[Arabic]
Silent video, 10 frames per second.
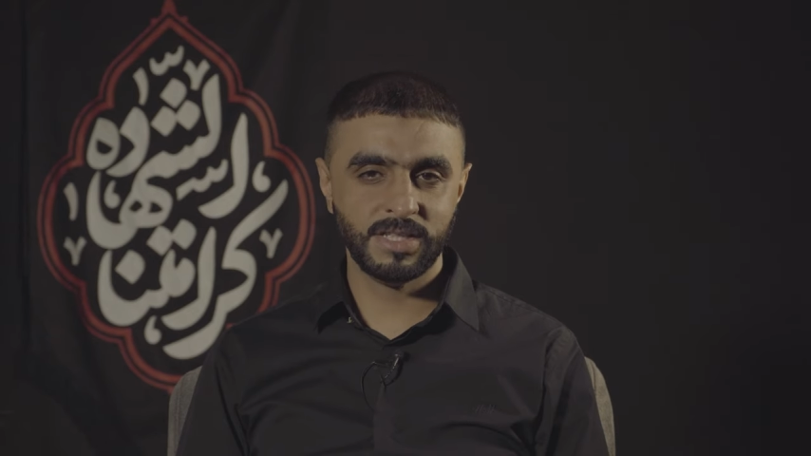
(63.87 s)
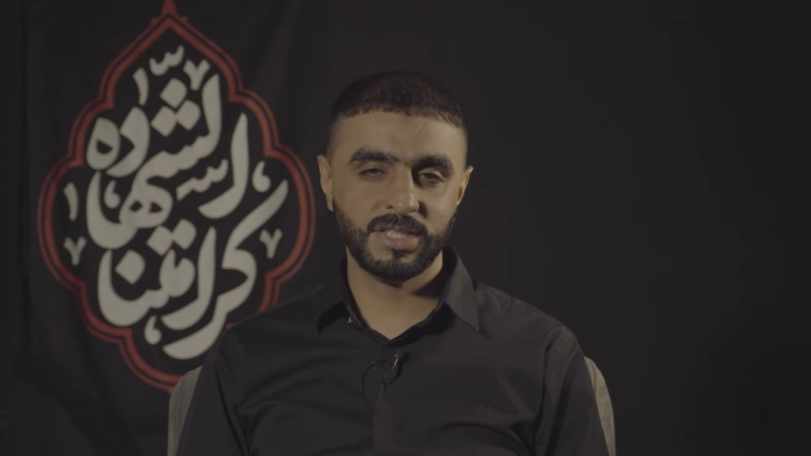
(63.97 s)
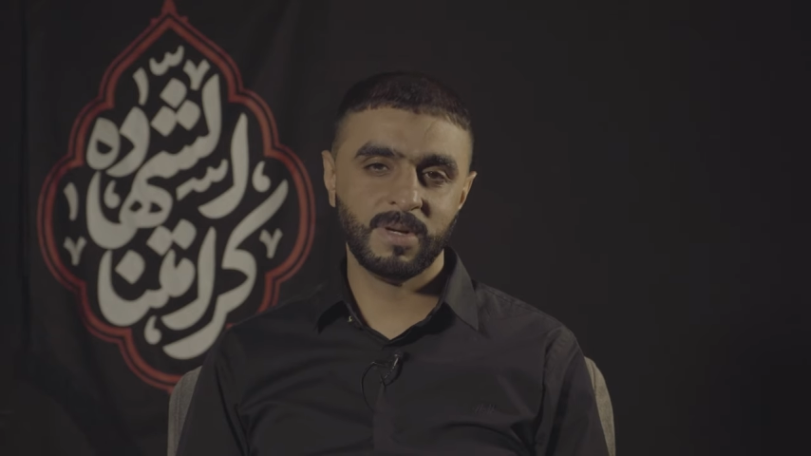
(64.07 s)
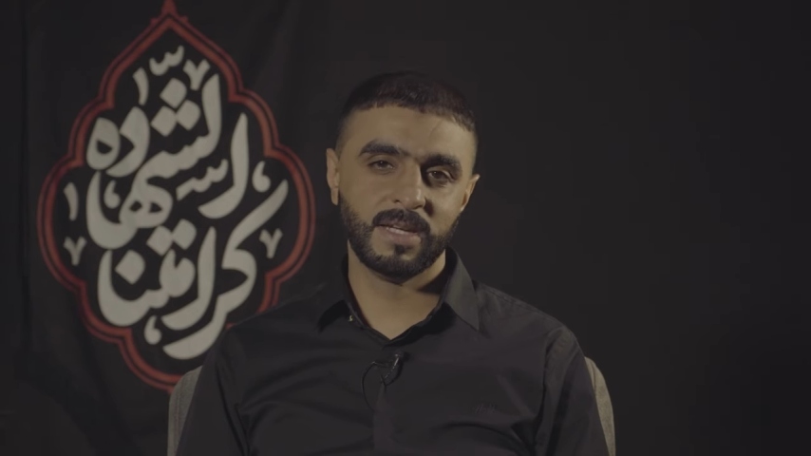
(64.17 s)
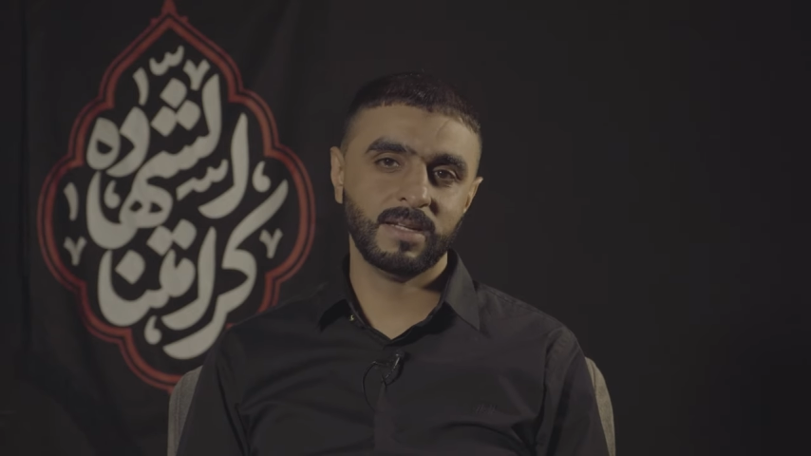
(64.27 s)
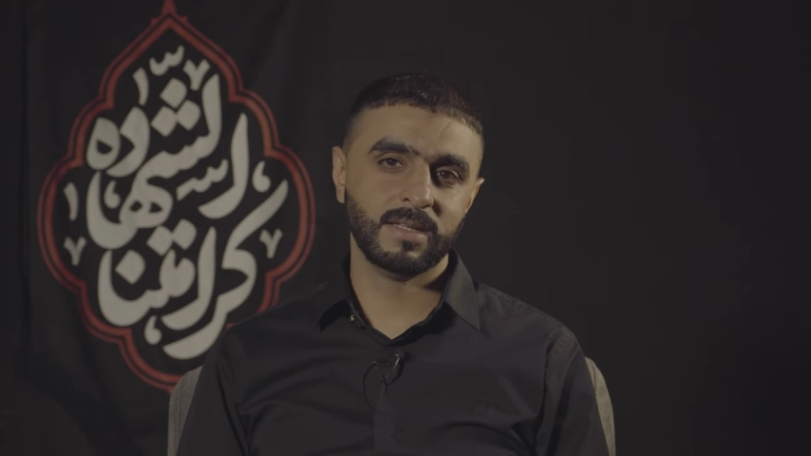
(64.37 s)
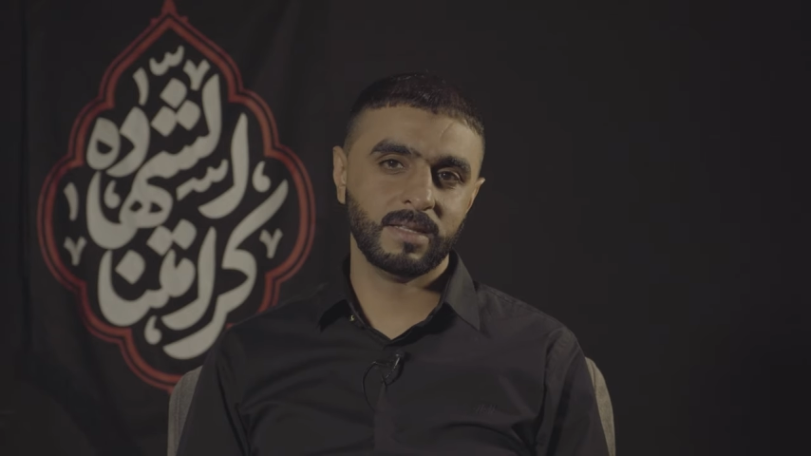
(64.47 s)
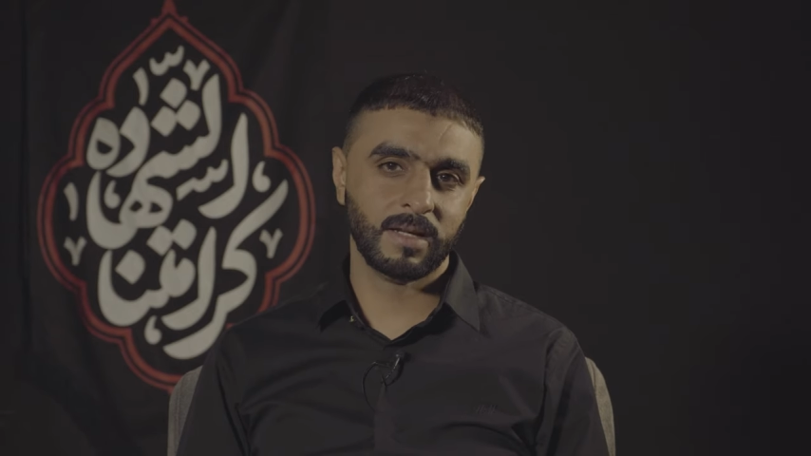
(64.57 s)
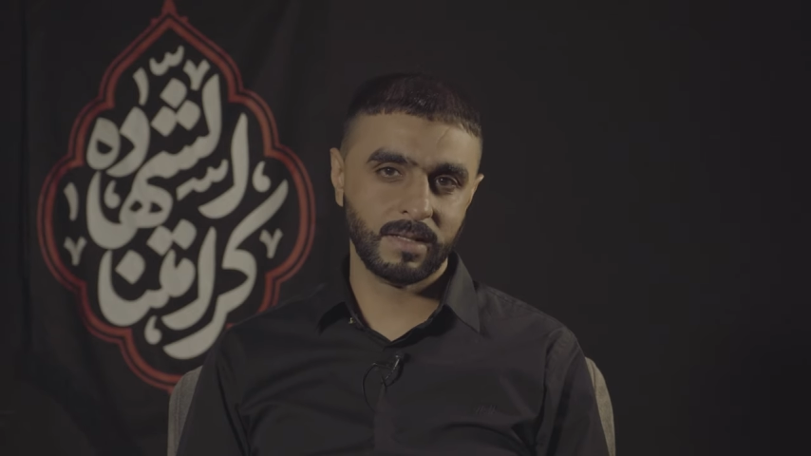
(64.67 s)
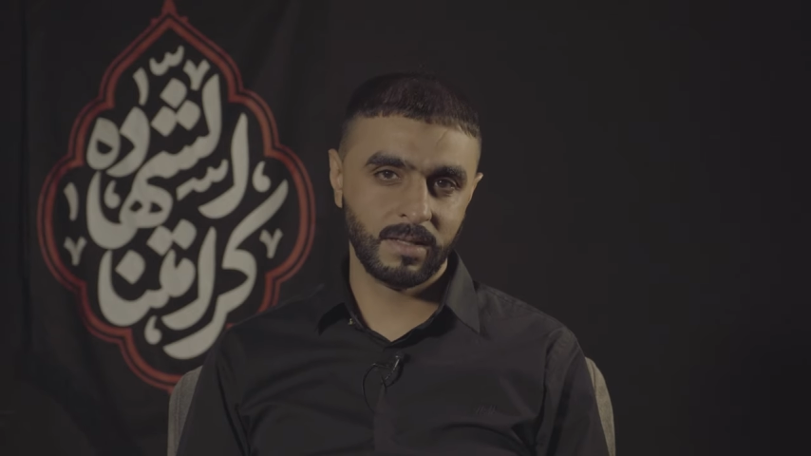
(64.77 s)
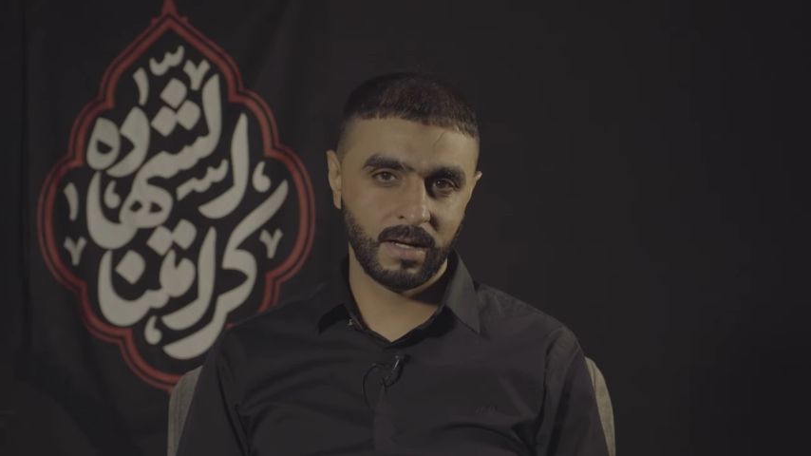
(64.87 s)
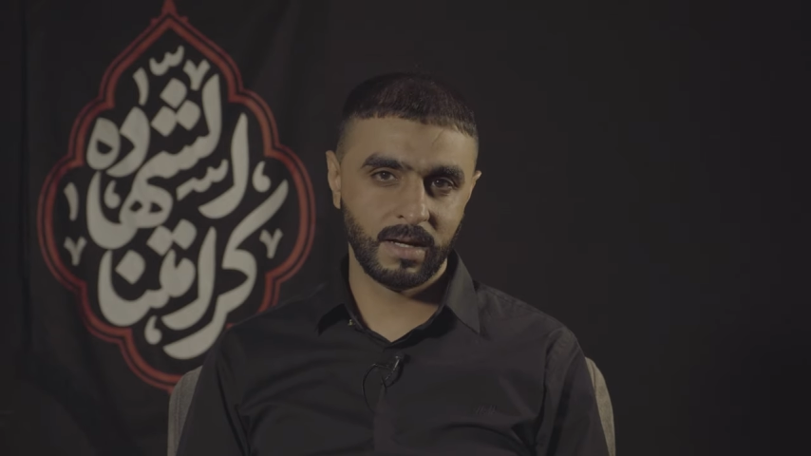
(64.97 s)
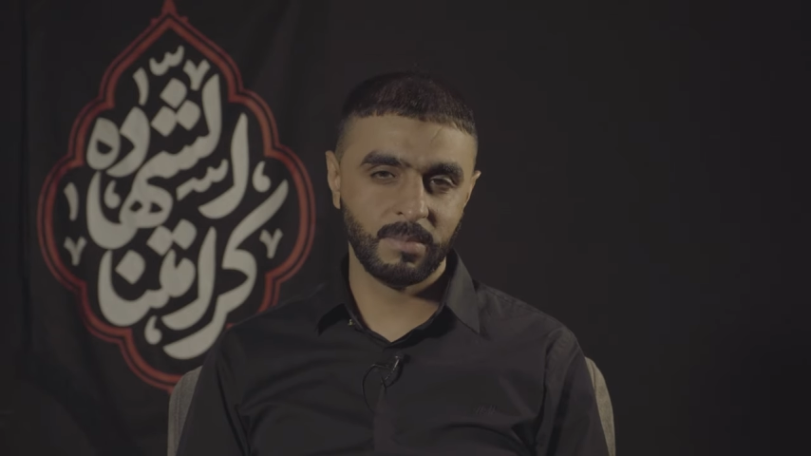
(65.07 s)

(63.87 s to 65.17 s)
يجب أن نتخذها